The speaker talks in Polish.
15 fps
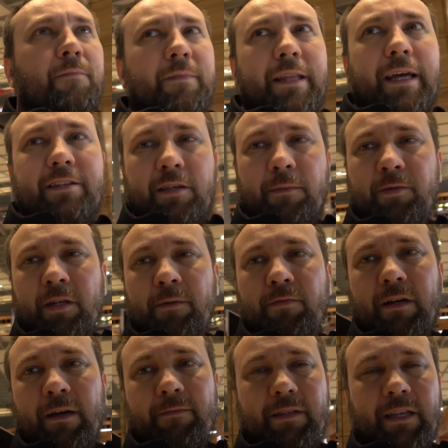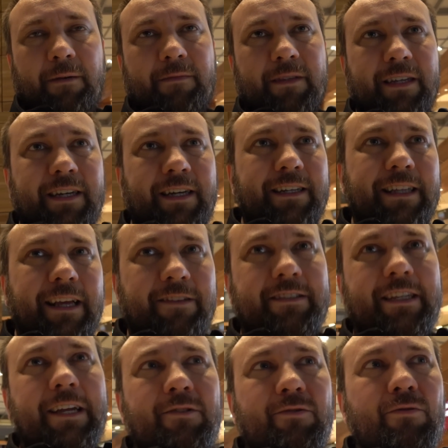Na Cyprze byłem tam e, na
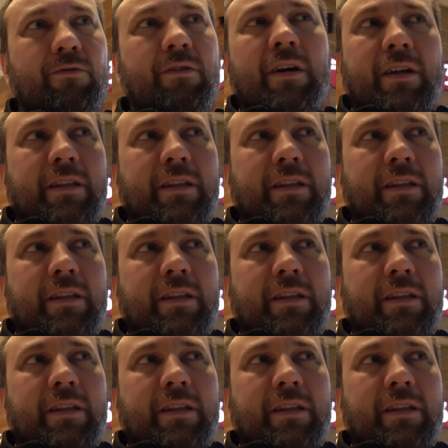statku,